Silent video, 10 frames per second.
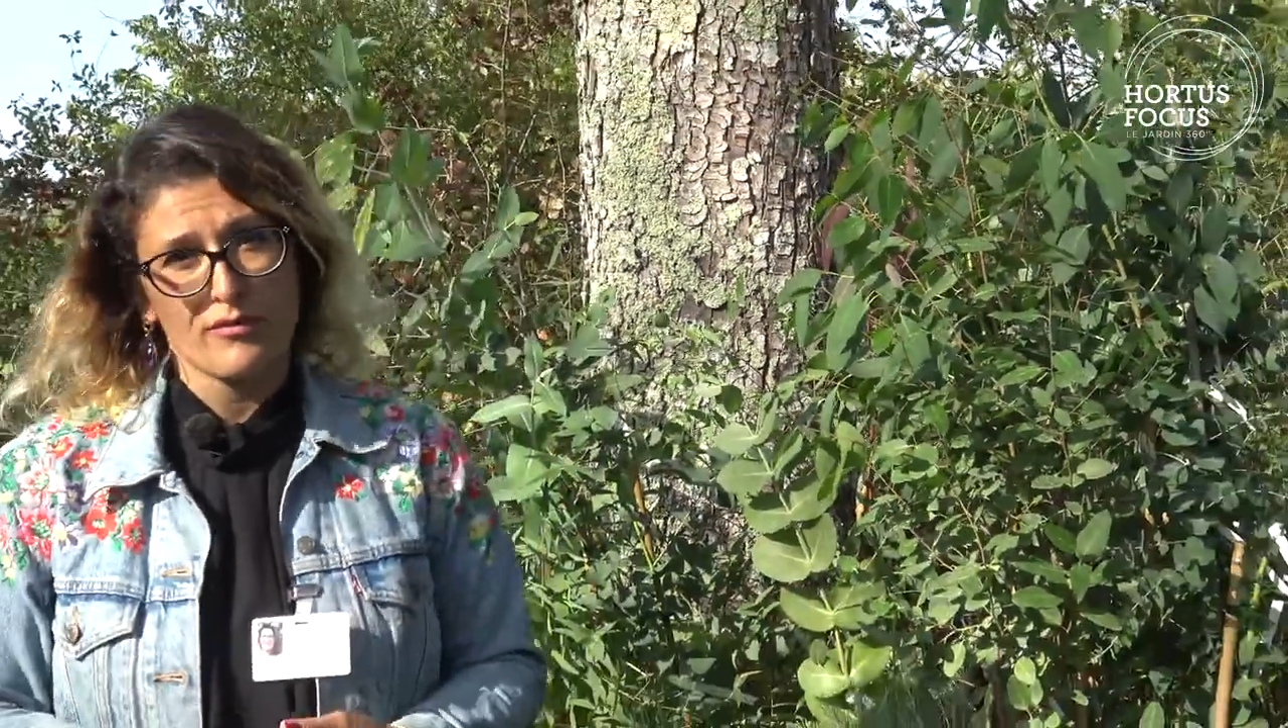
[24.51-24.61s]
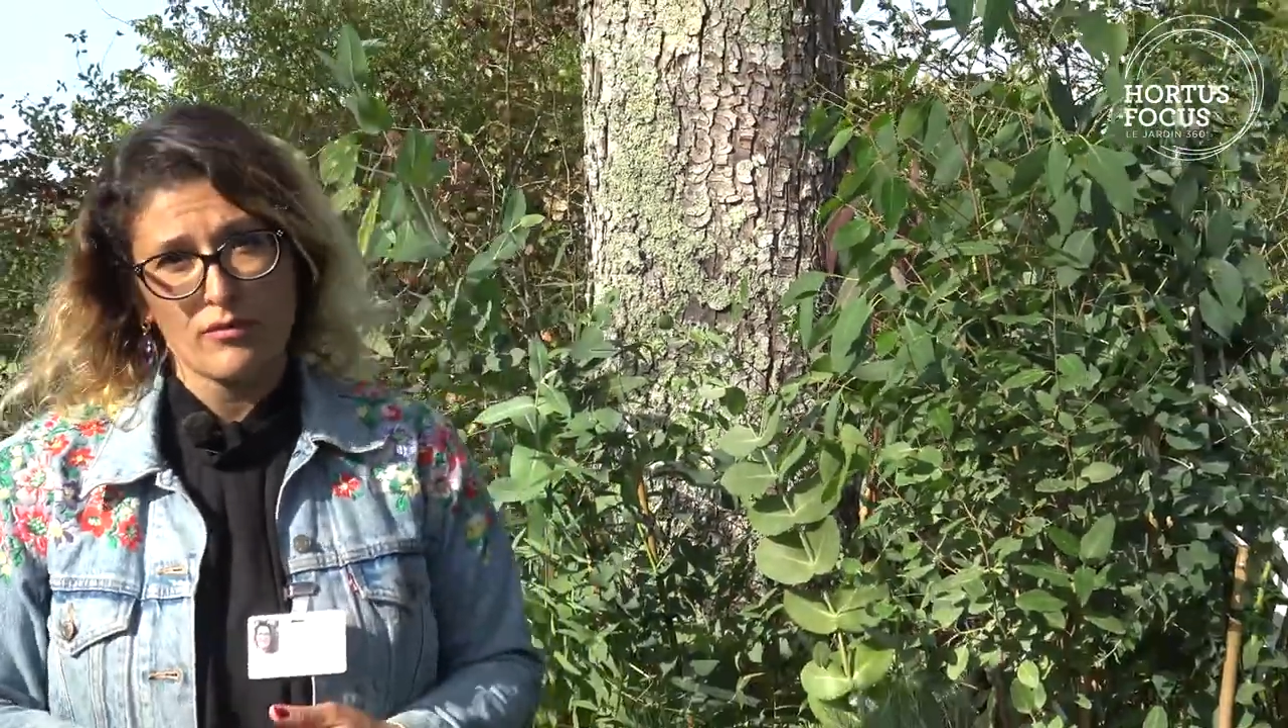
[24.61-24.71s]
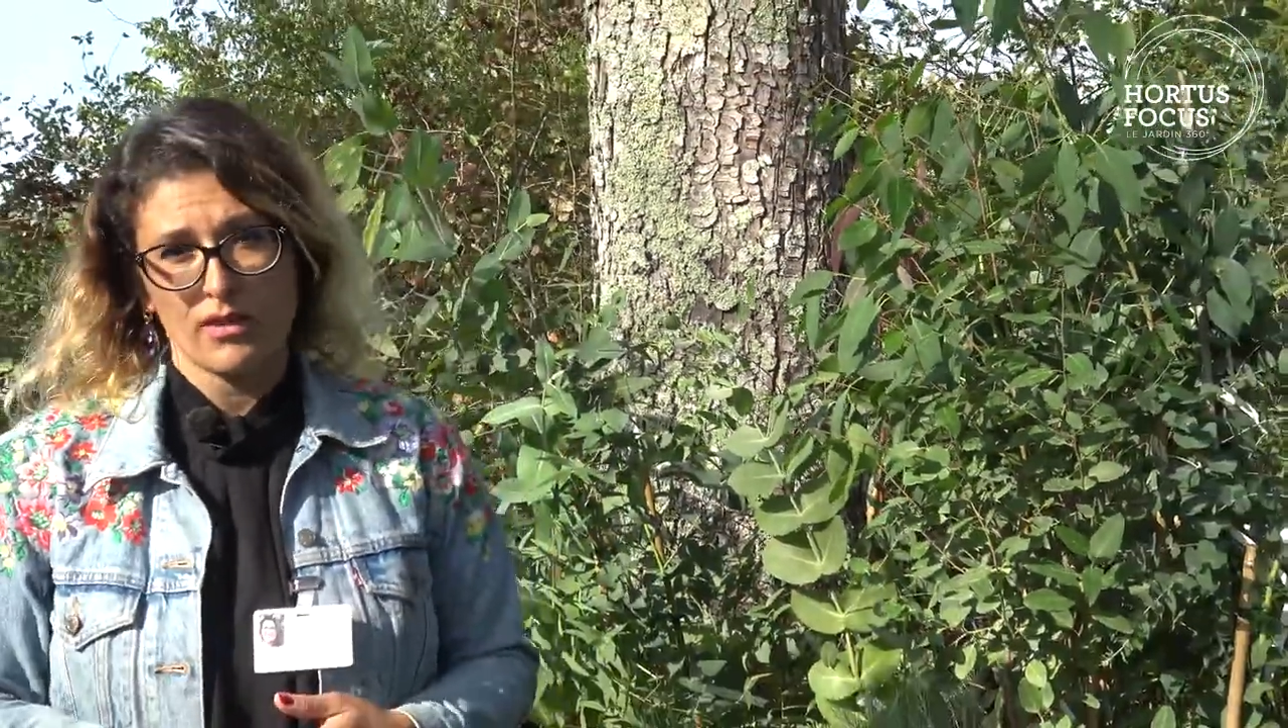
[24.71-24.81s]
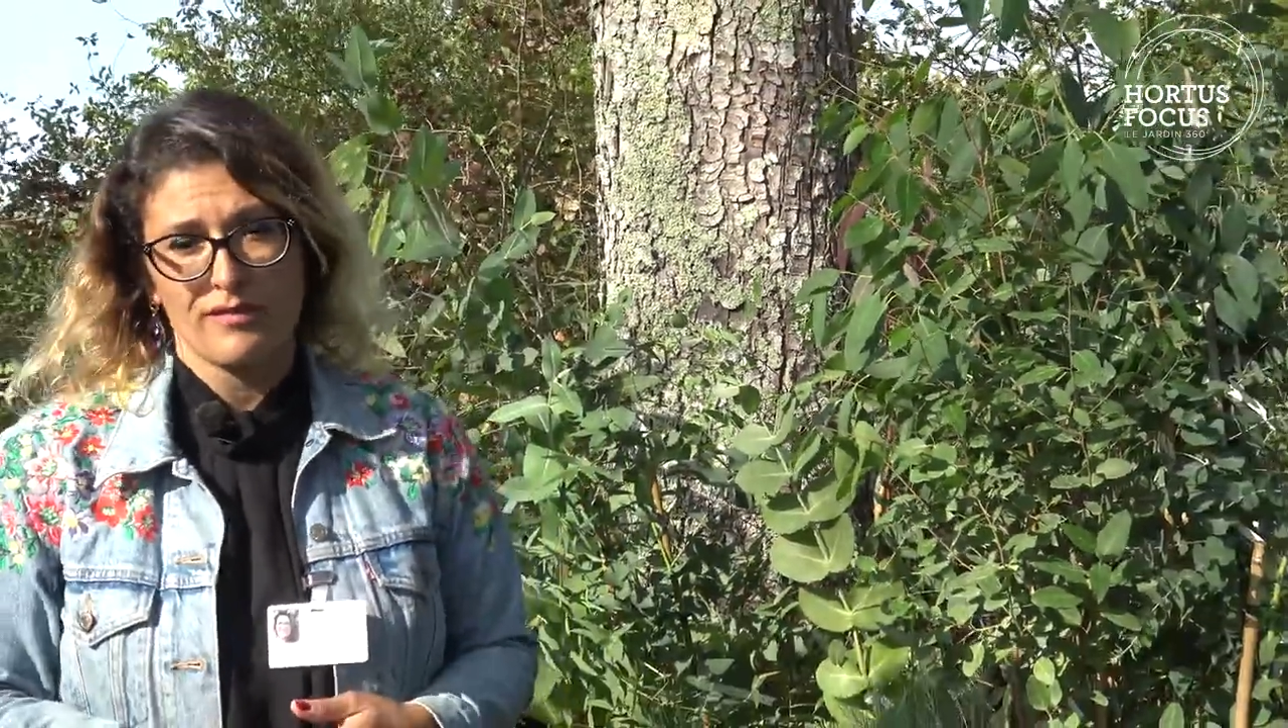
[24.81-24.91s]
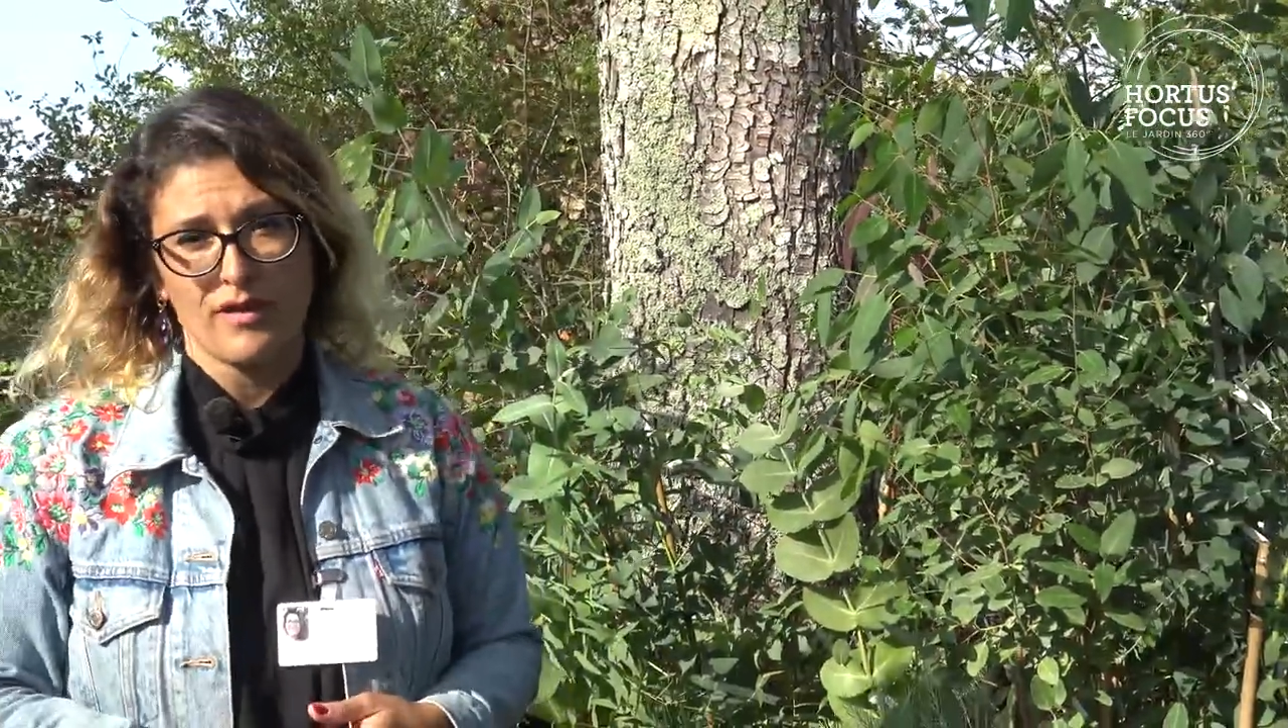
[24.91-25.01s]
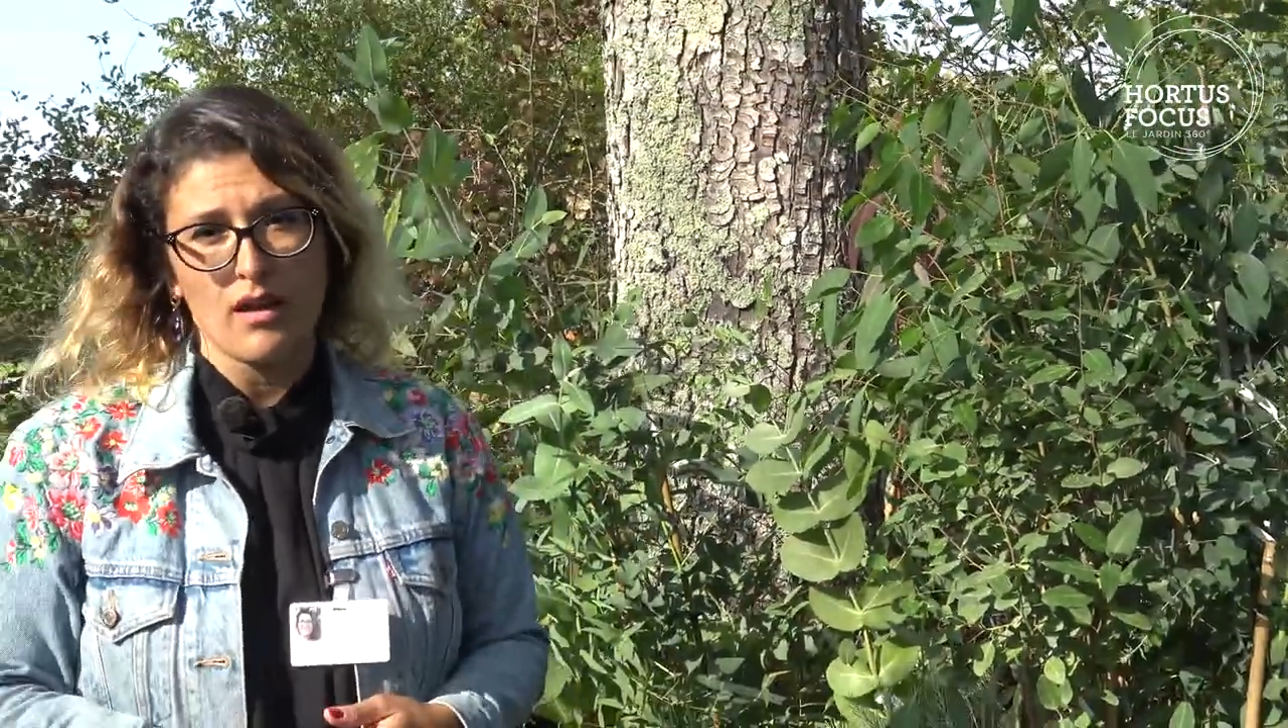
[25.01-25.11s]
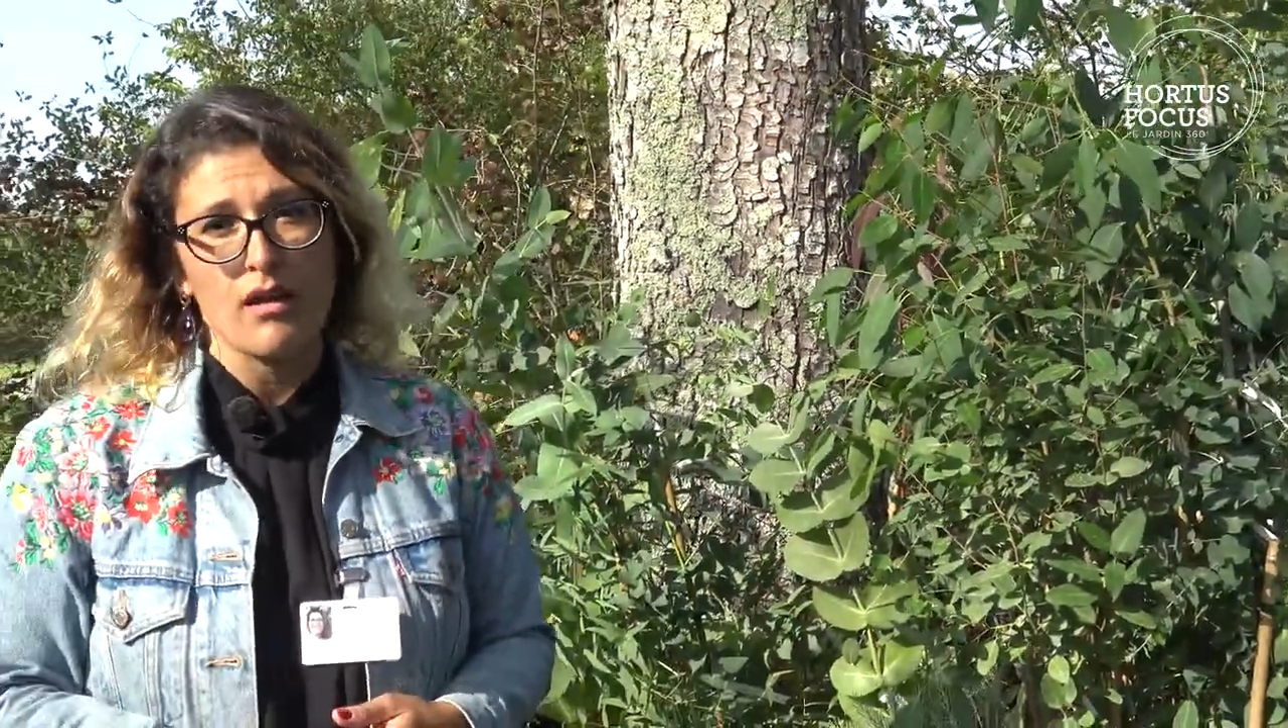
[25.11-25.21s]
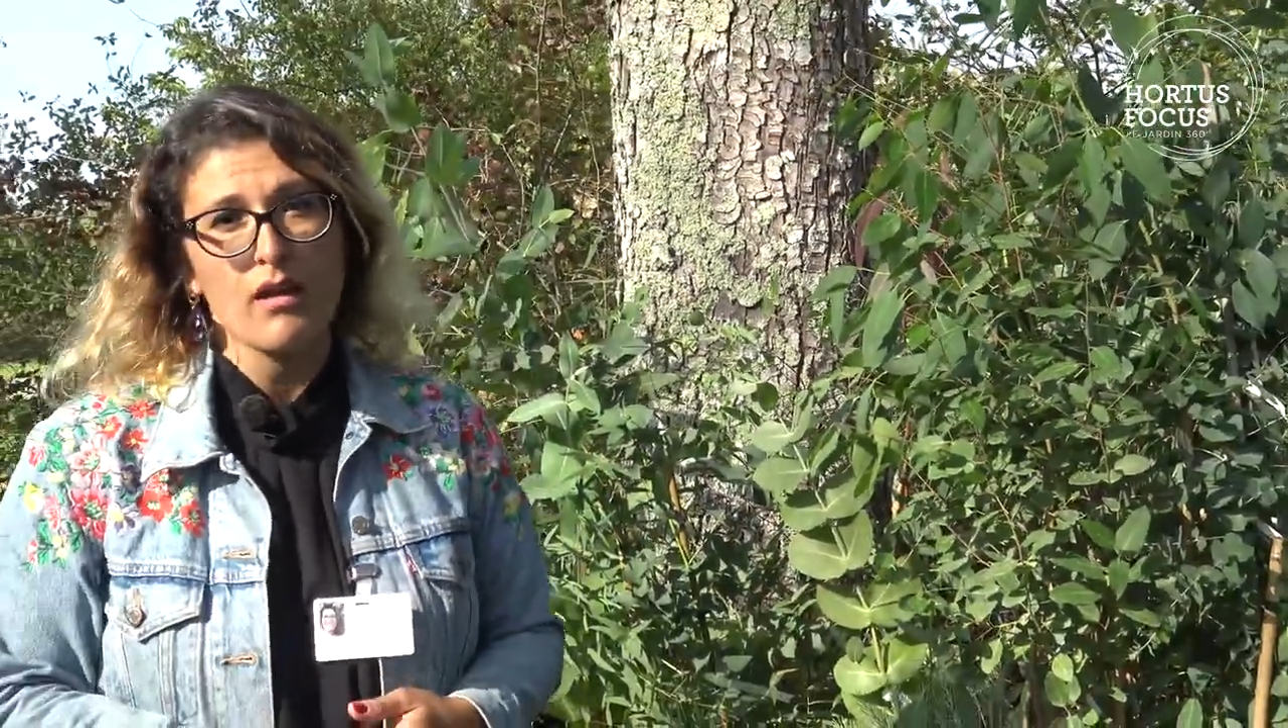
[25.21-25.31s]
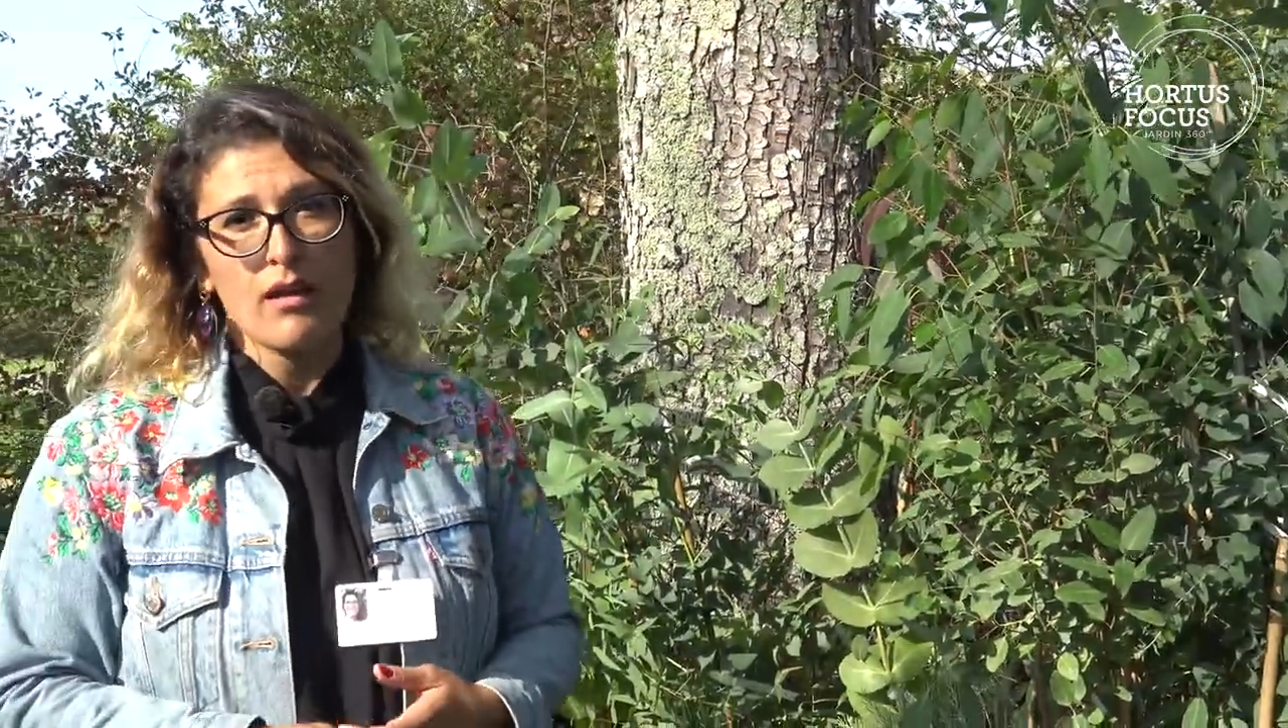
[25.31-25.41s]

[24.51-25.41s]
florifères